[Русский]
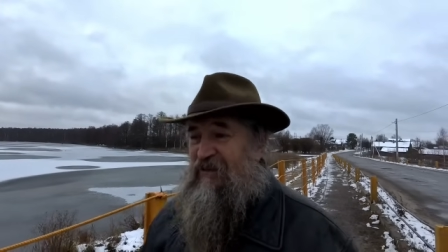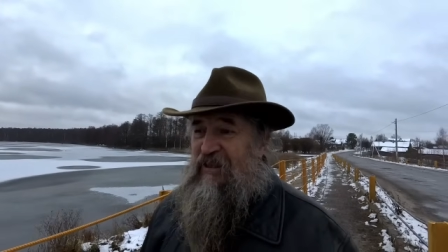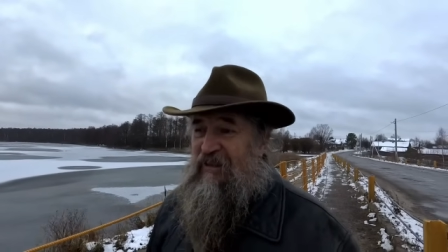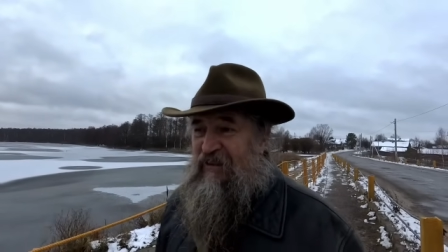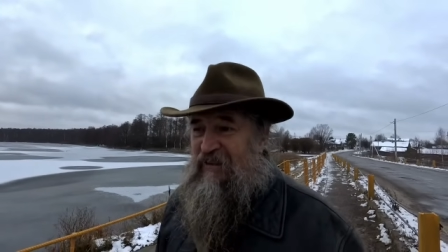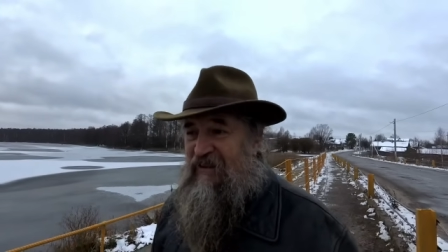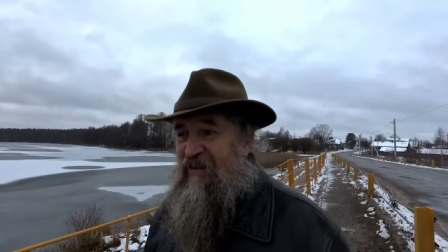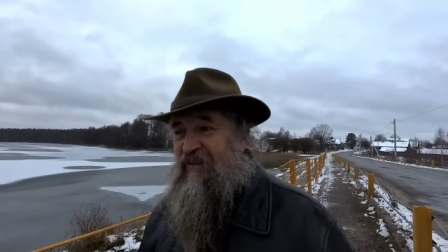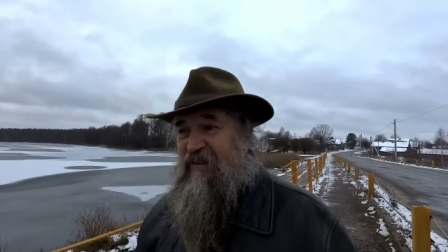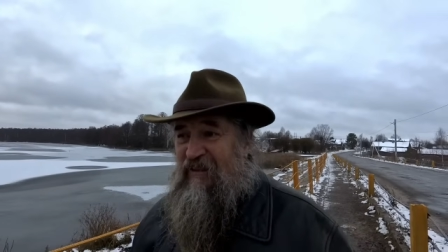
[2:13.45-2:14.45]
день
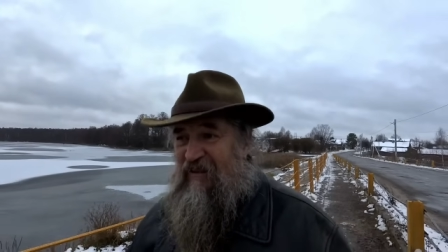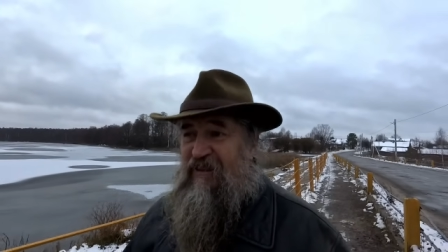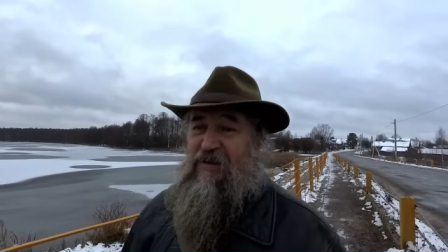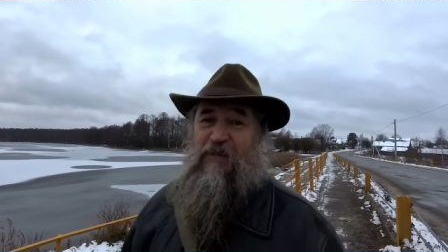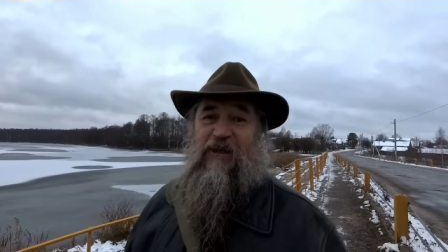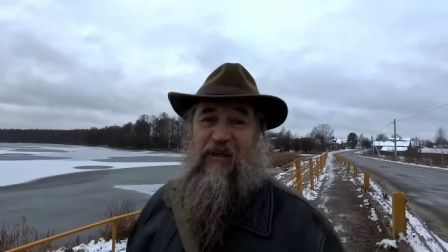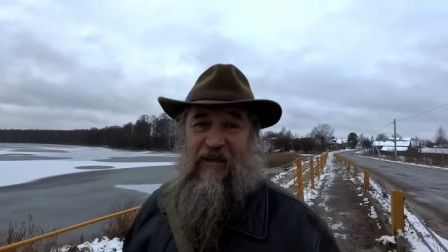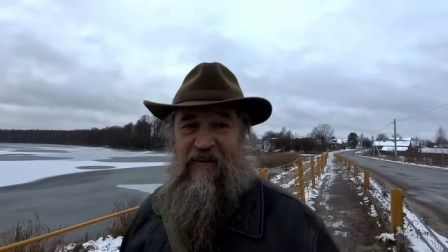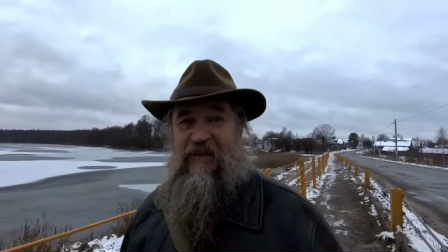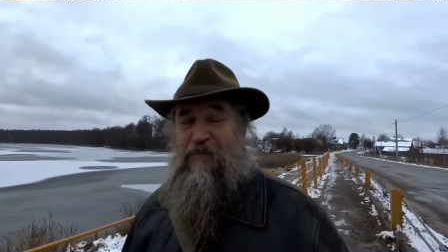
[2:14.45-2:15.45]
рождения, хотя
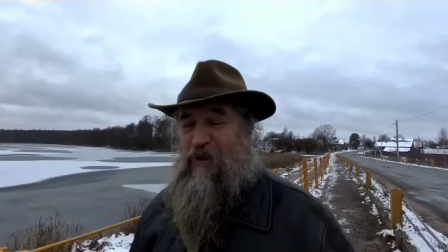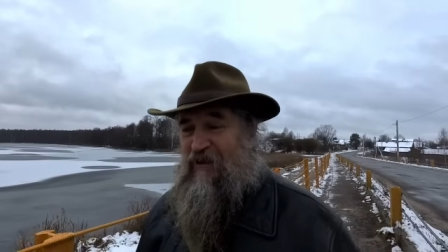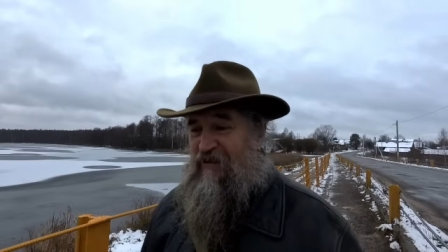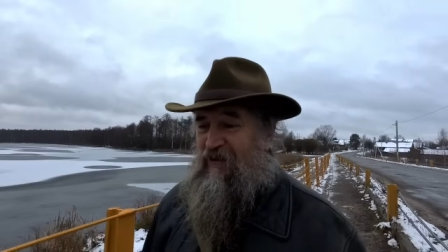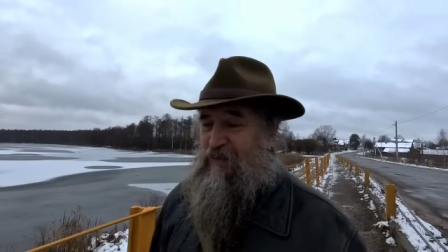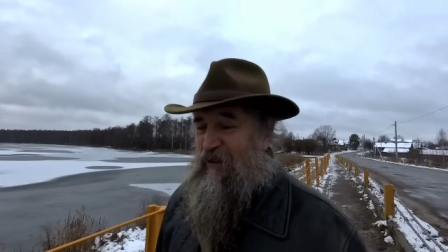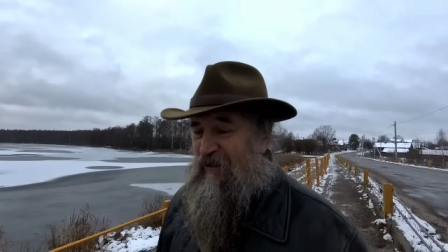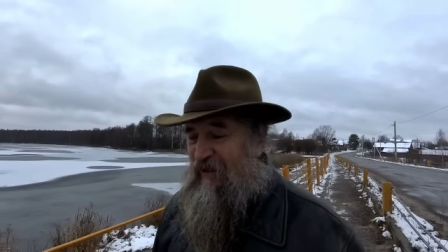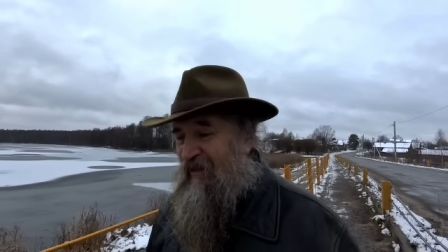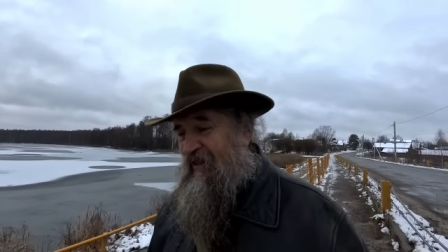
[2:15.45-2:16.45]
мы теперь с
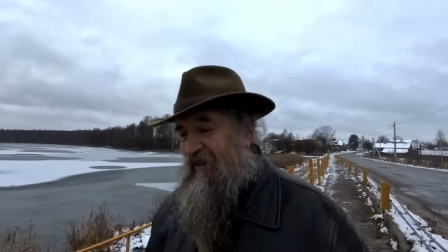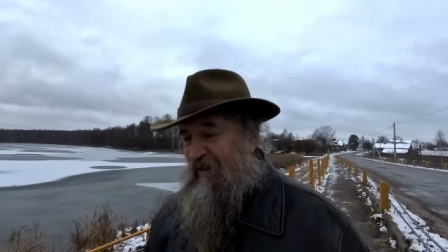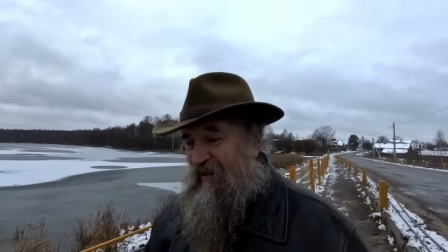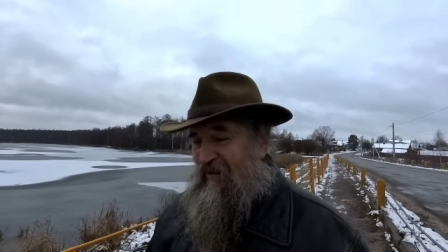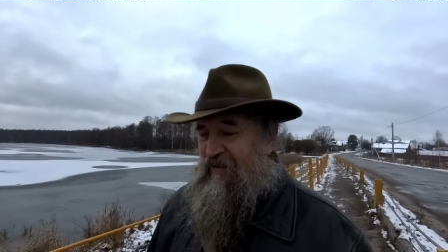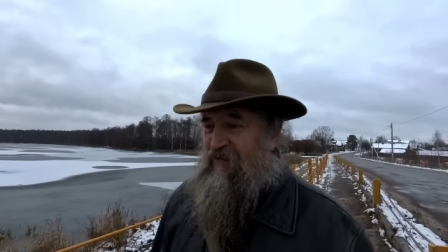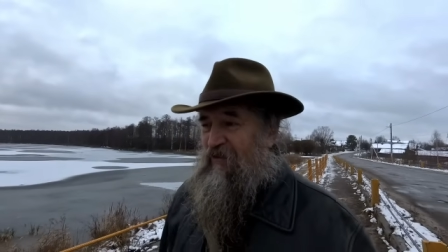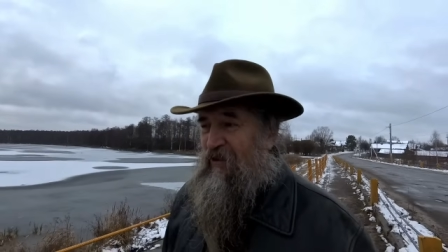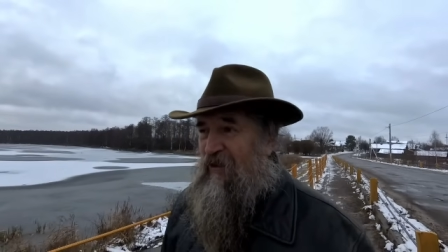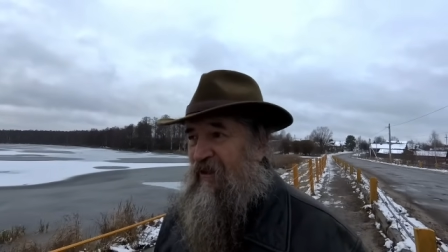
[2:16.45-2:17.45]
вами
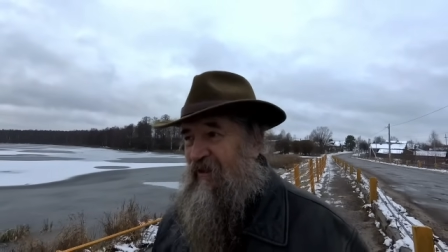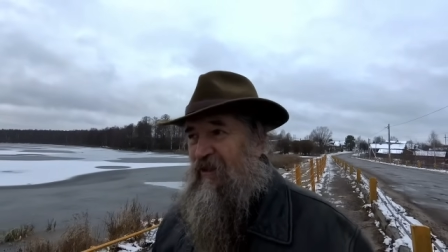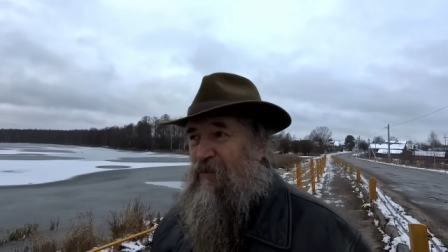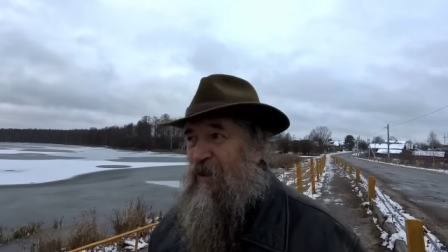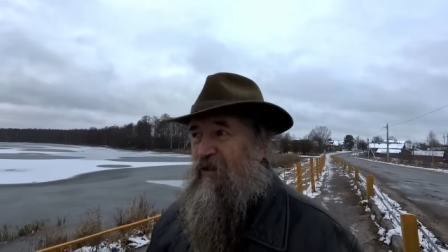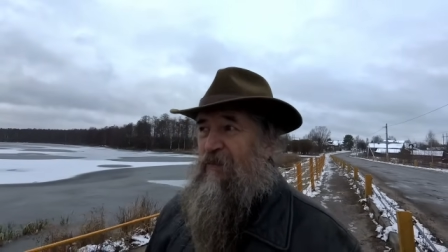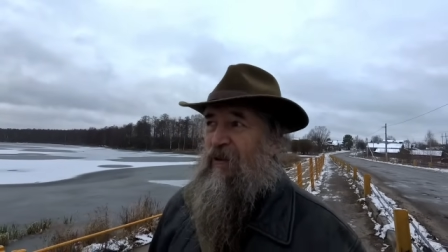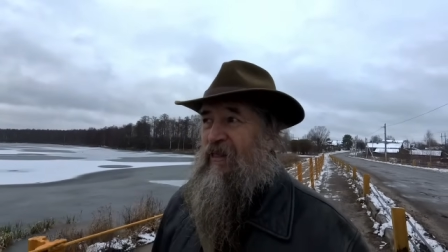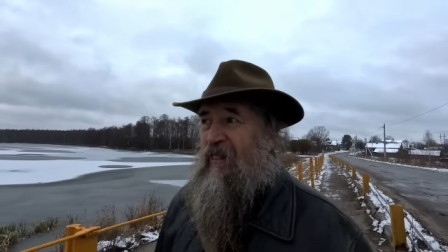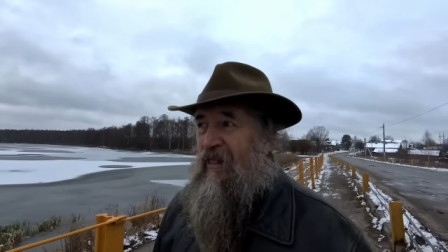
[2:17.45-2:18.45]
его
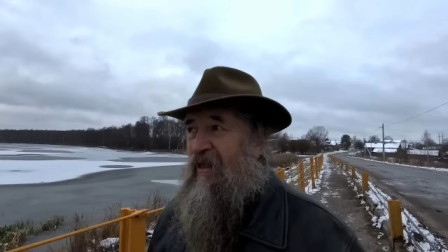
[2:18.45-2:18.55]
имеем